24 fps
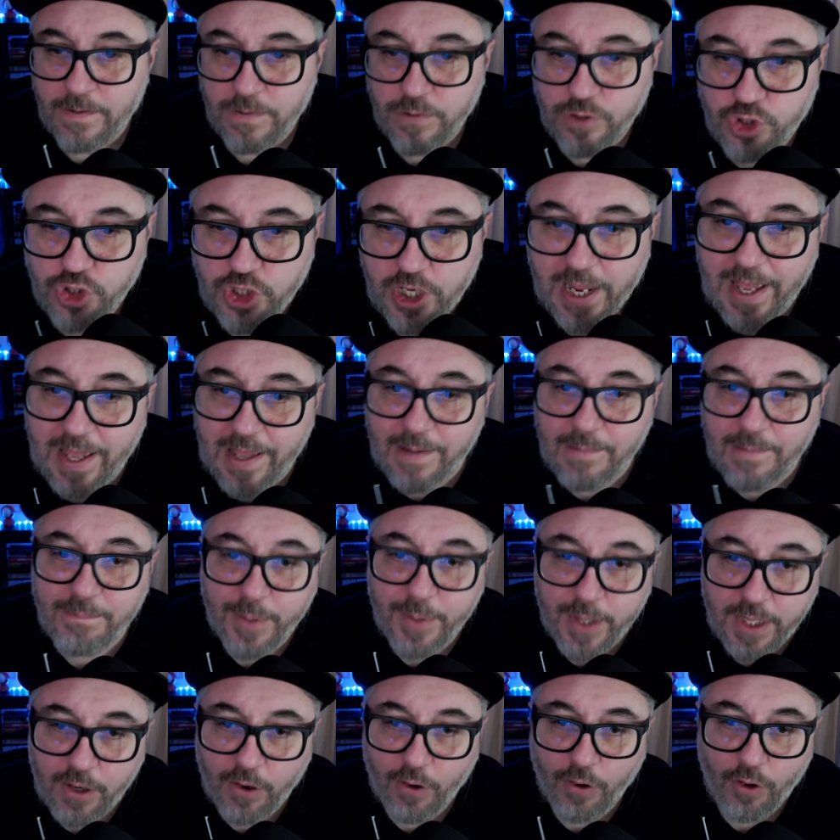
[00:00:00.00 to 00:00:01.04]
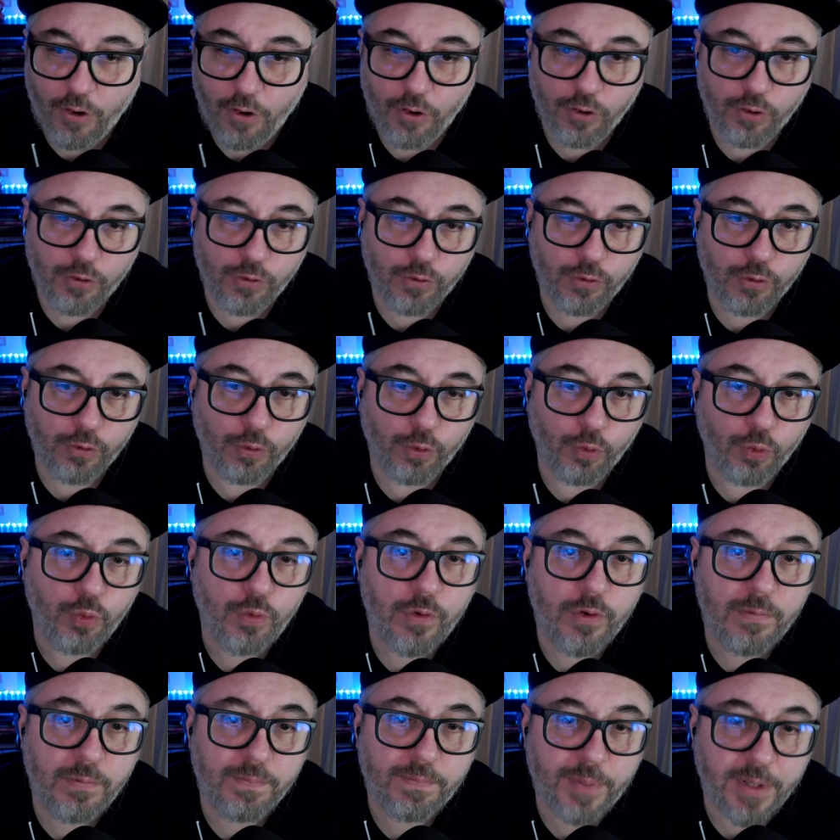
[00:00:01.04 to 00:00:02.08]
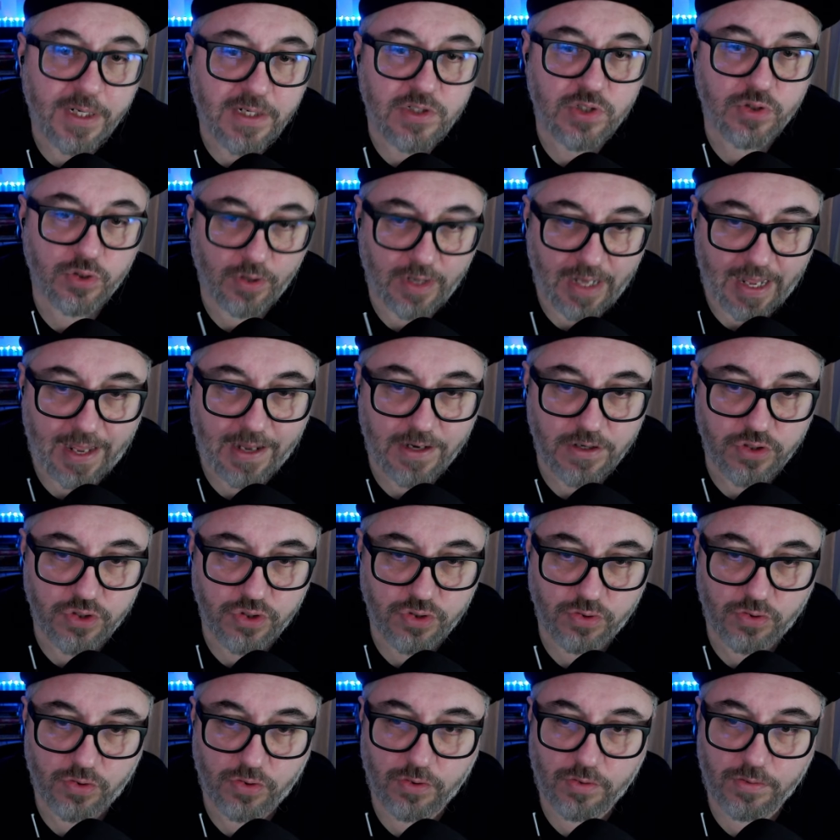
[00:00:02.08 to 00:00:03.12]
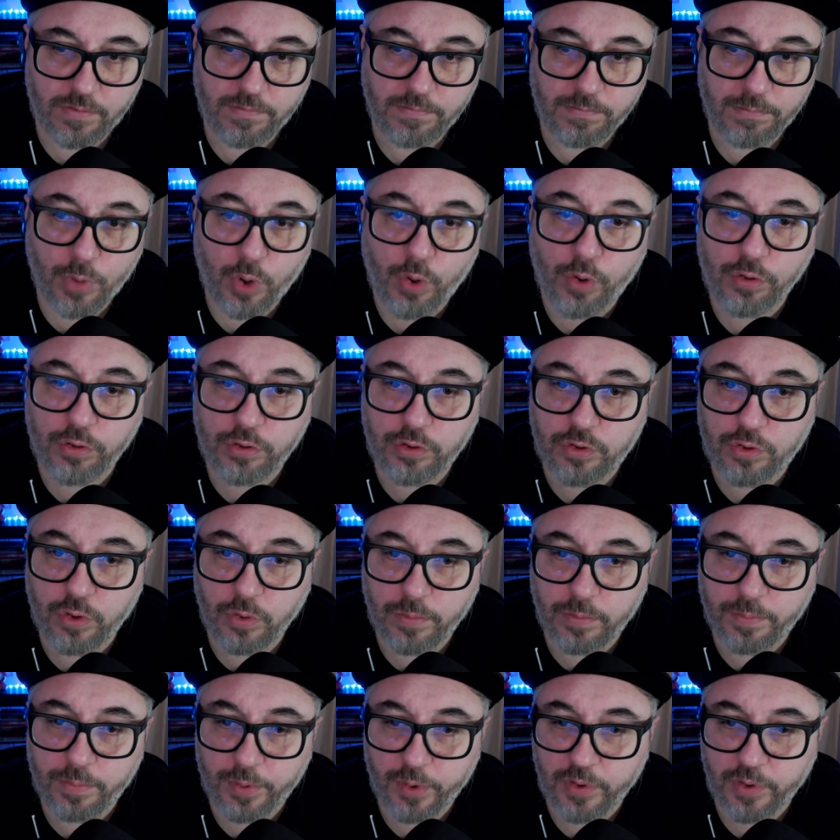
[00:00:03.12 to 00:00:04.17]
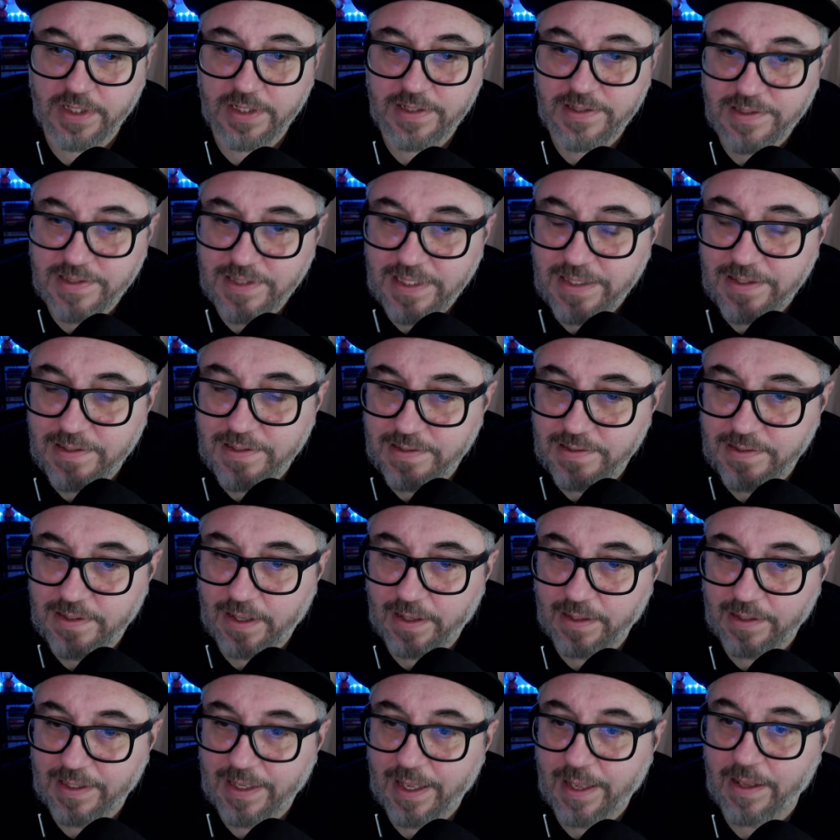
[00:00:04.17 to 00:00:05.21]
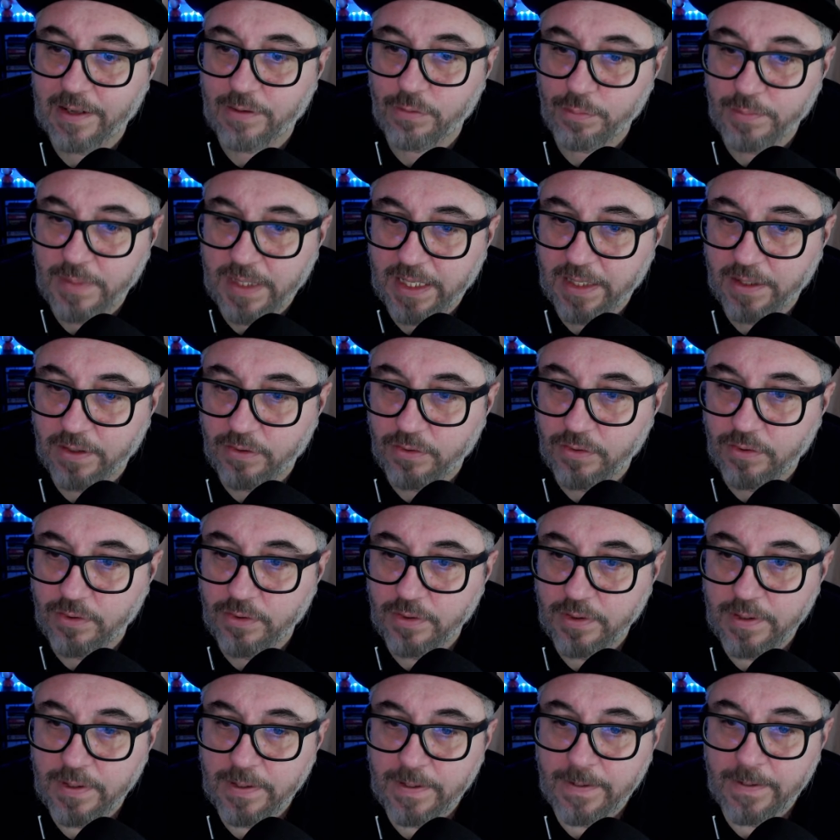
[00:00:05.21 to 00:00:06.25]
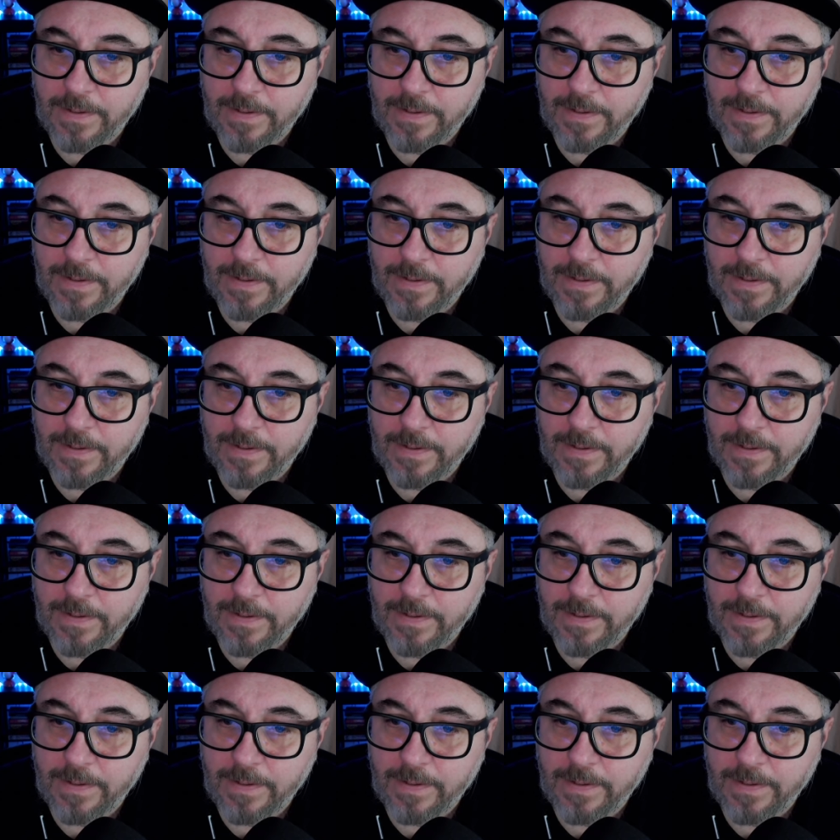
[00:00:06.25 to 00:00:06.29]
c'è però un personaggio molto progressista che è Romero